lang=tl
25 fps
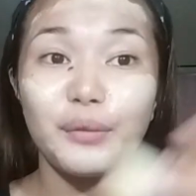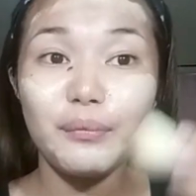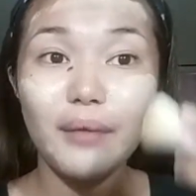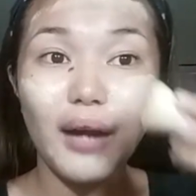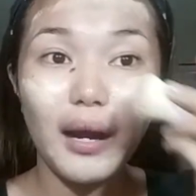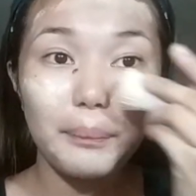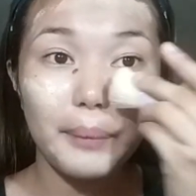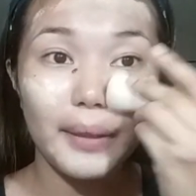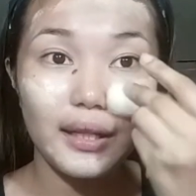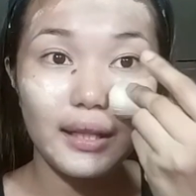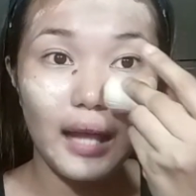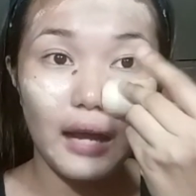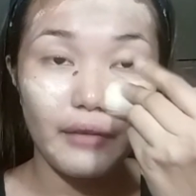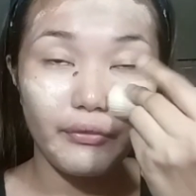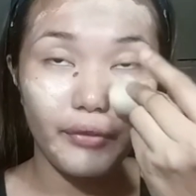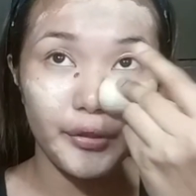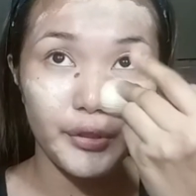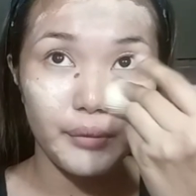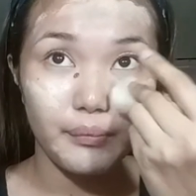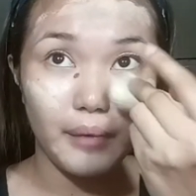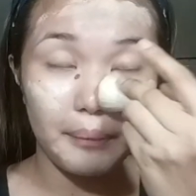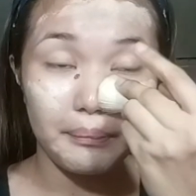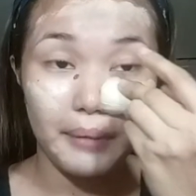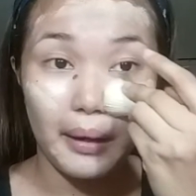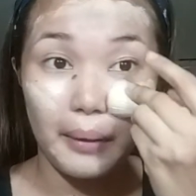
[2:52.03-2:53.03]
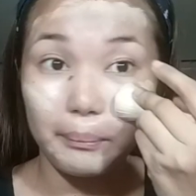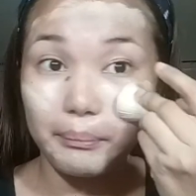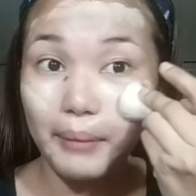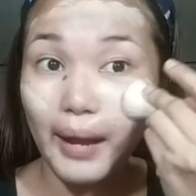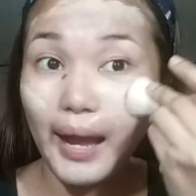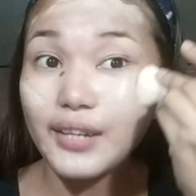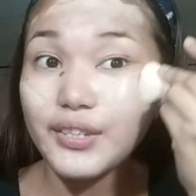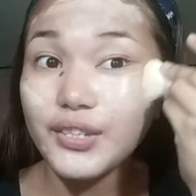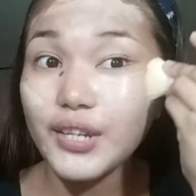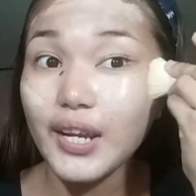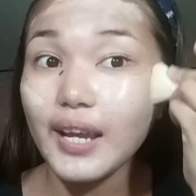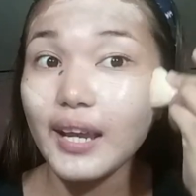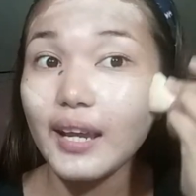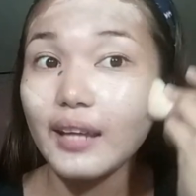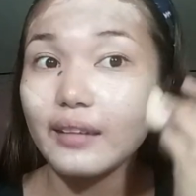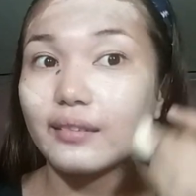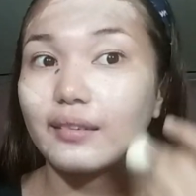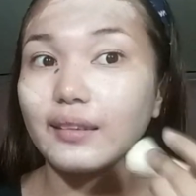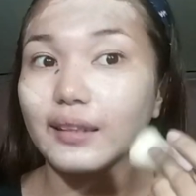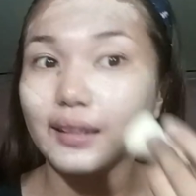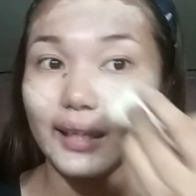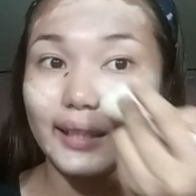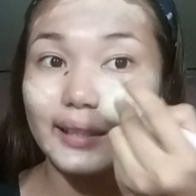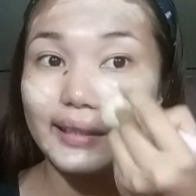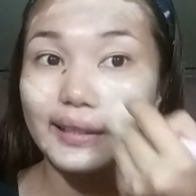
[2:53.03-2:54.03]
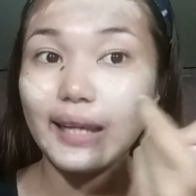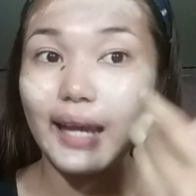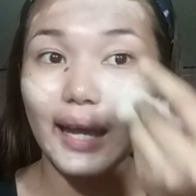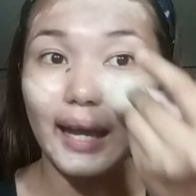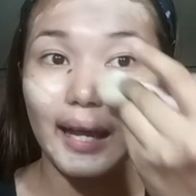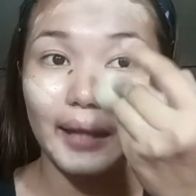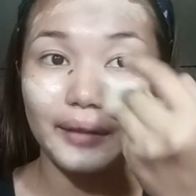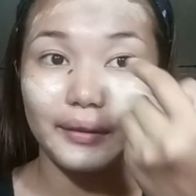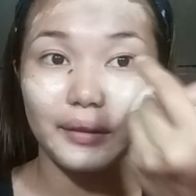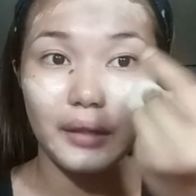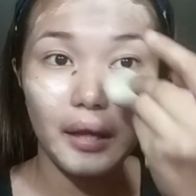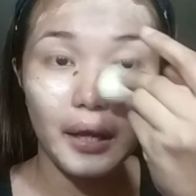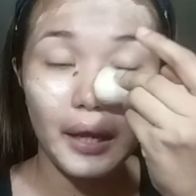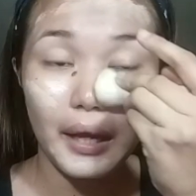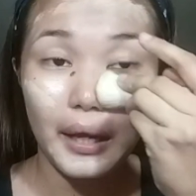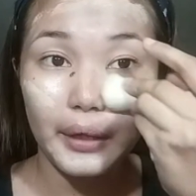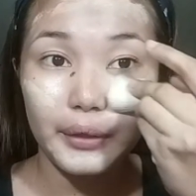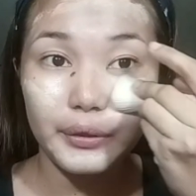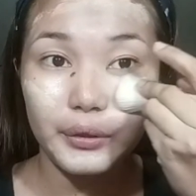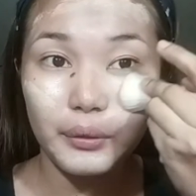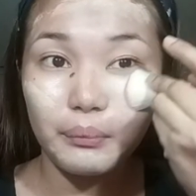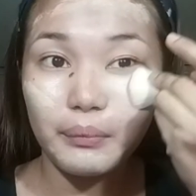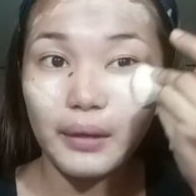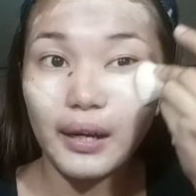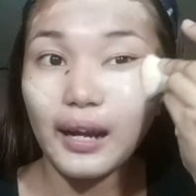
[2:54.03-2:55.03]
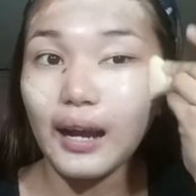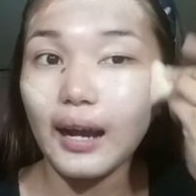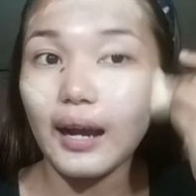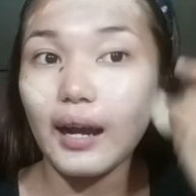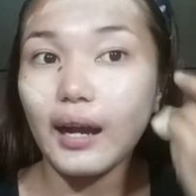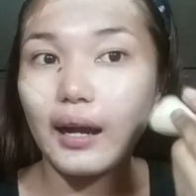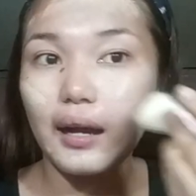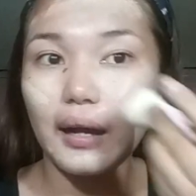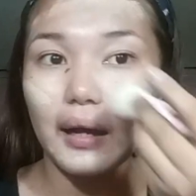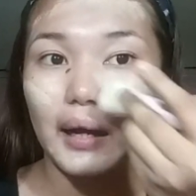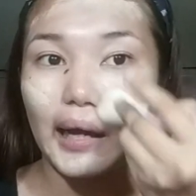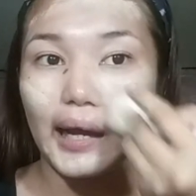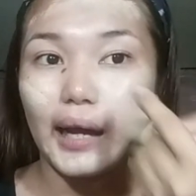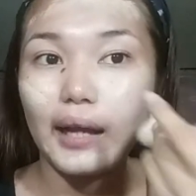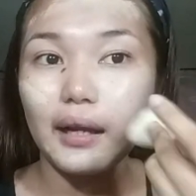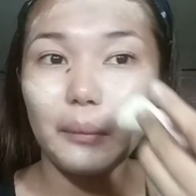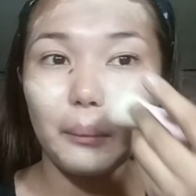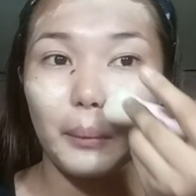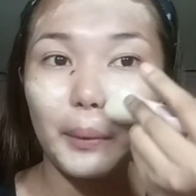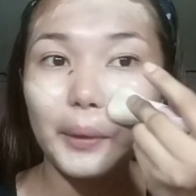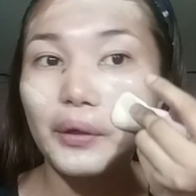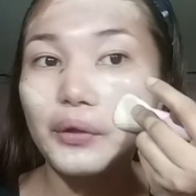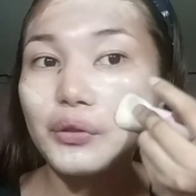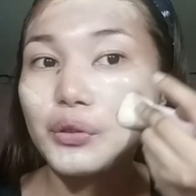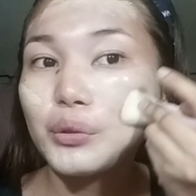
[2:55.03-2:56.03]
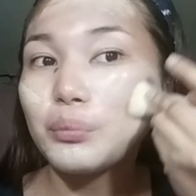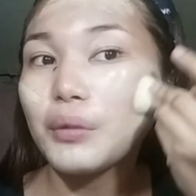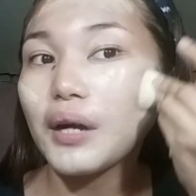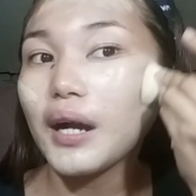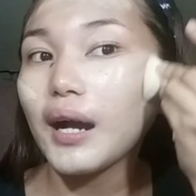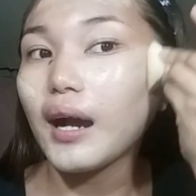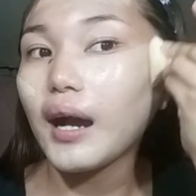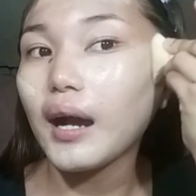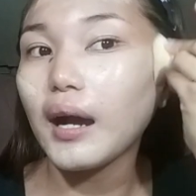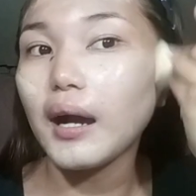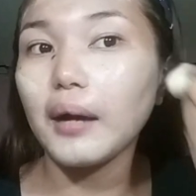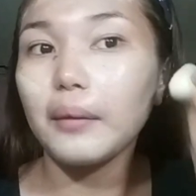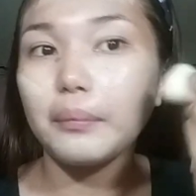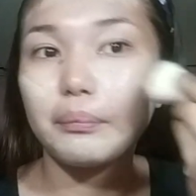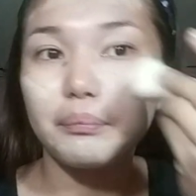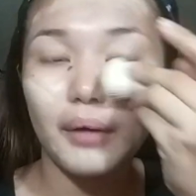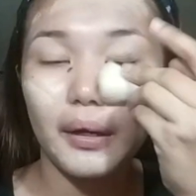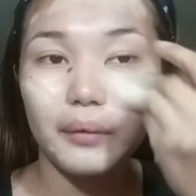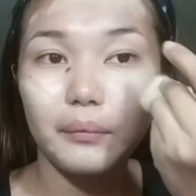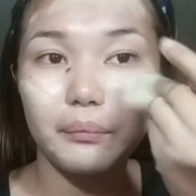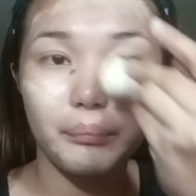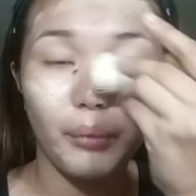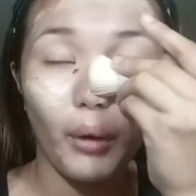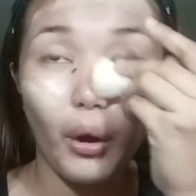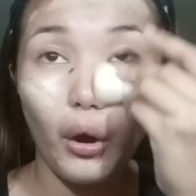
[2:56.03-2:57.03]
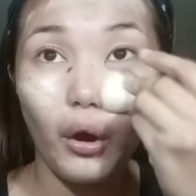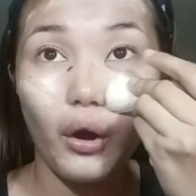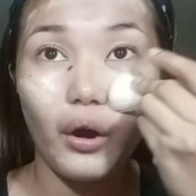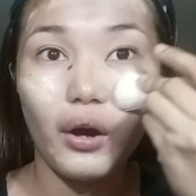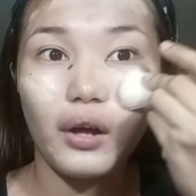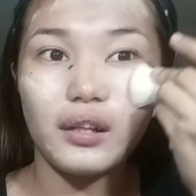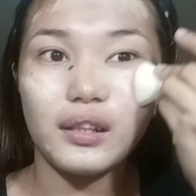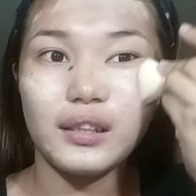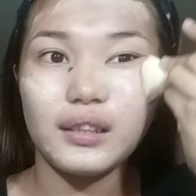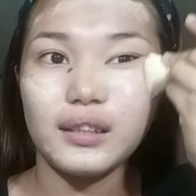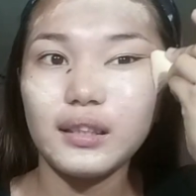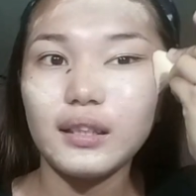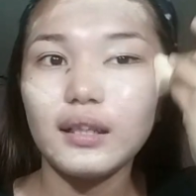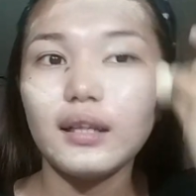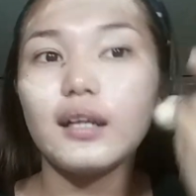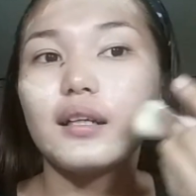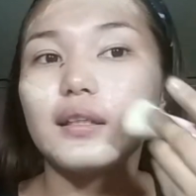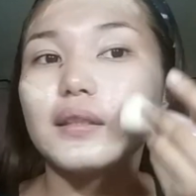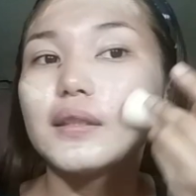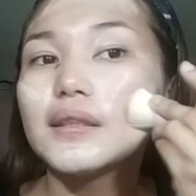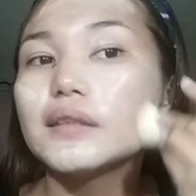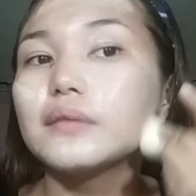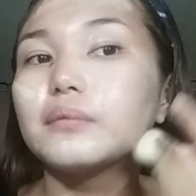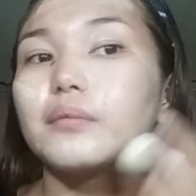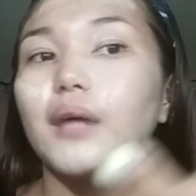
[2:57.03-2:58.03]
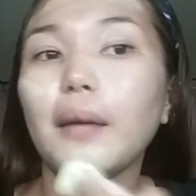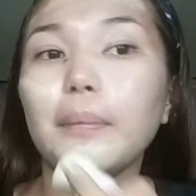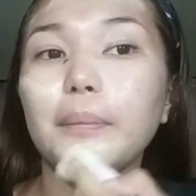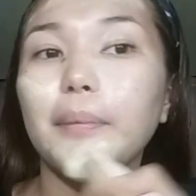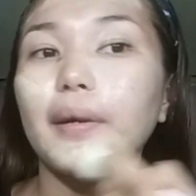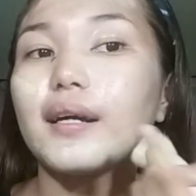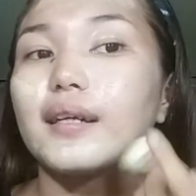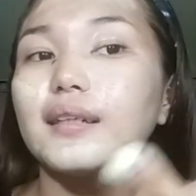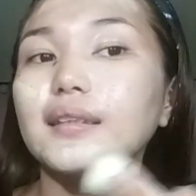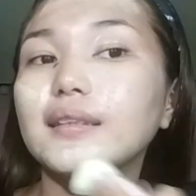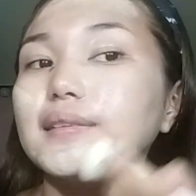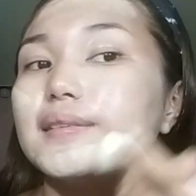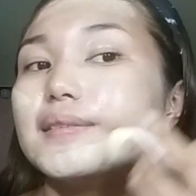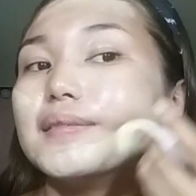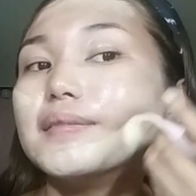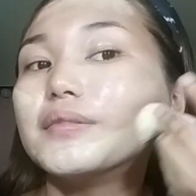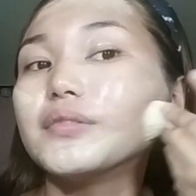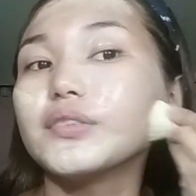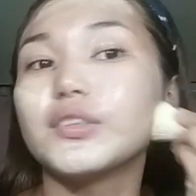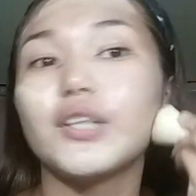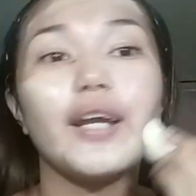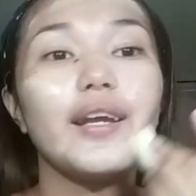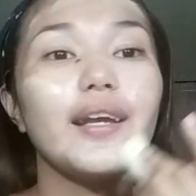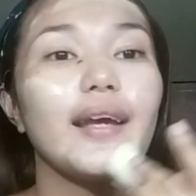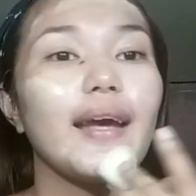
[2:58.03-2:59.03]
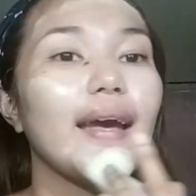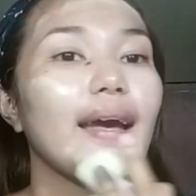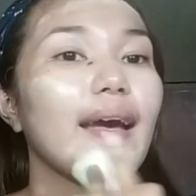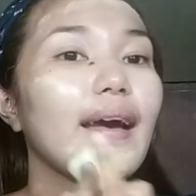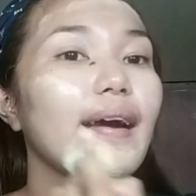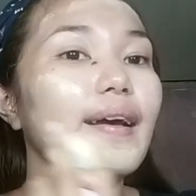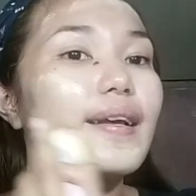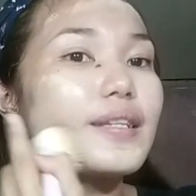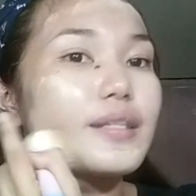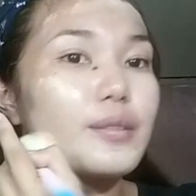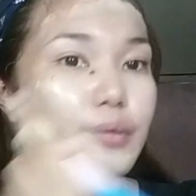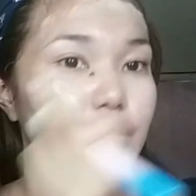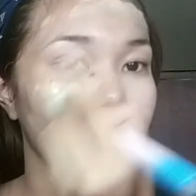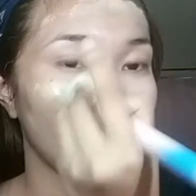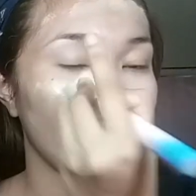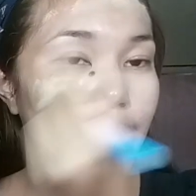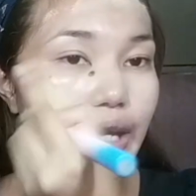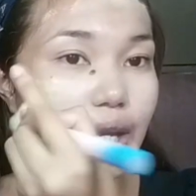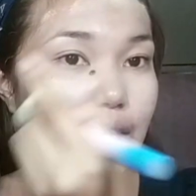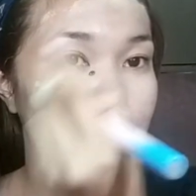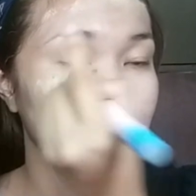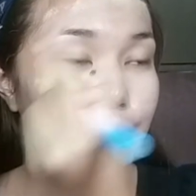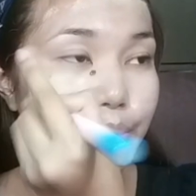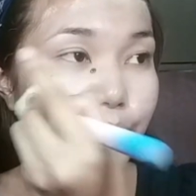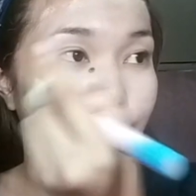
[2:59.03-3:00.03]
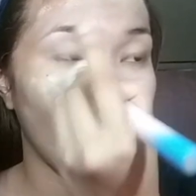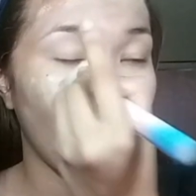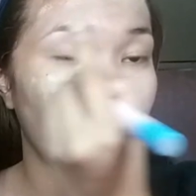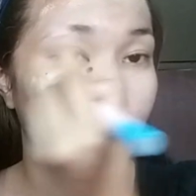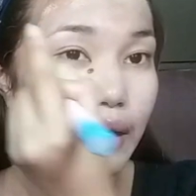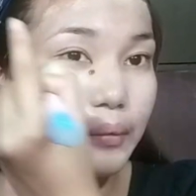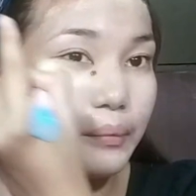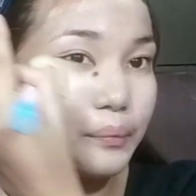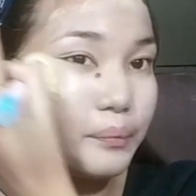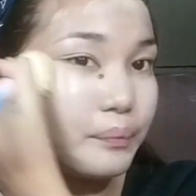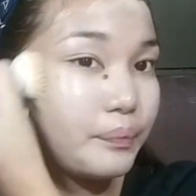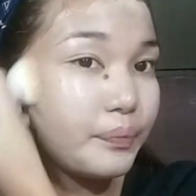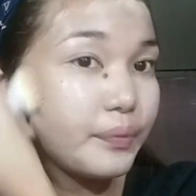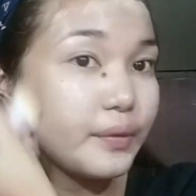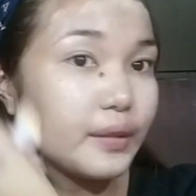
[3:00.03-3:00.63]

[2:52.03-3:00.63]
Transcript: Yung mga pang-lavern, yung mga pang-pageant, ganyan yung mga, alam mo yon yung mga pang ball, mga pang JS, JS prom.